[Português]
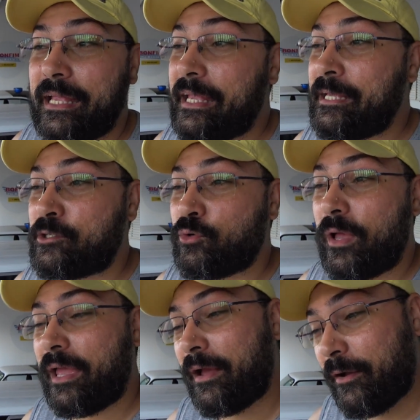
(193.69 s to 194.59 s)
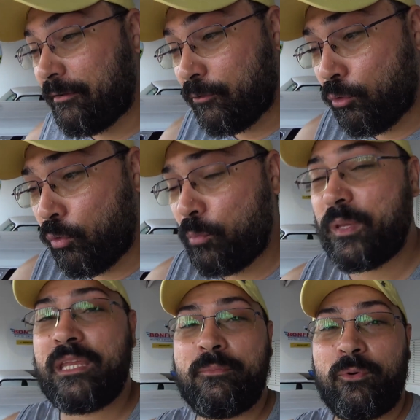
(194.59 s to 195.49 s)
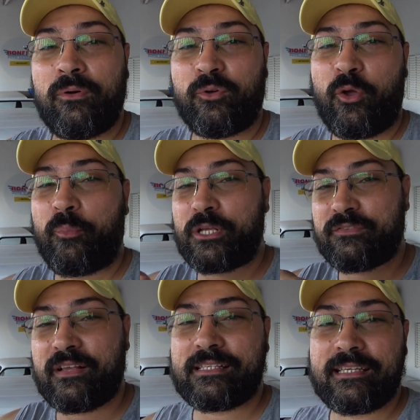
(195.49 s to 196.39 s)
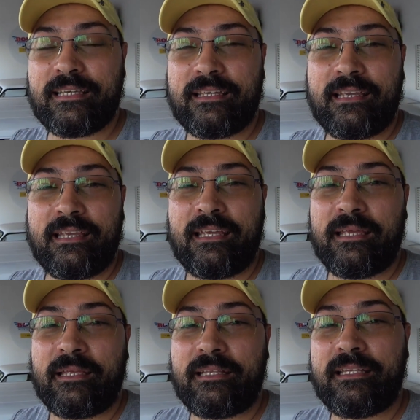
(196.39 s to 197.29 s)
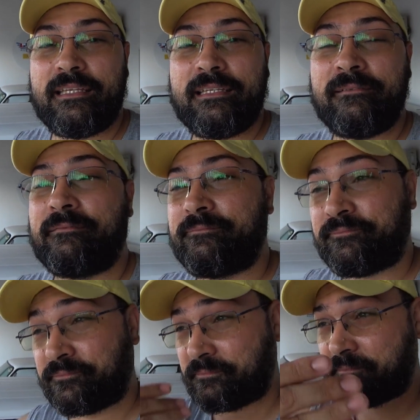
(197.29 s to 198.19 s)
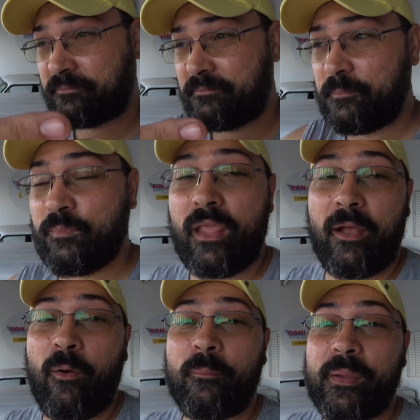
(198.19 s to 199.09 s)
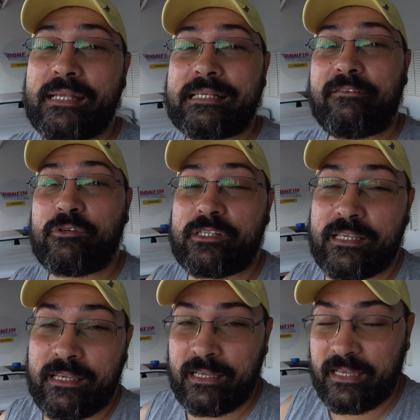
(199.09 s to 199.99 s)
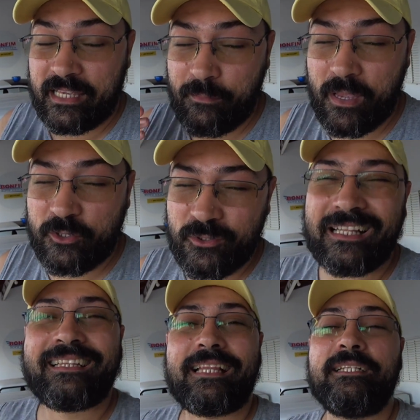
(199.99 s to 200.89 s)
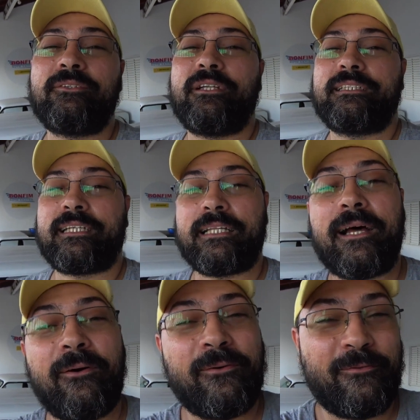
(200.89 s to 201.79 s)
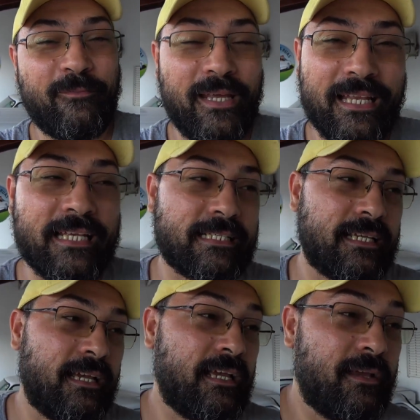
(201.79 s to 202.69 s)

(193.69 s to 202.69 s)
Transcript: Isso é o mínimo que eu posso fazer em recompensa a você que me ajuda tanto nesse canal. Beleza?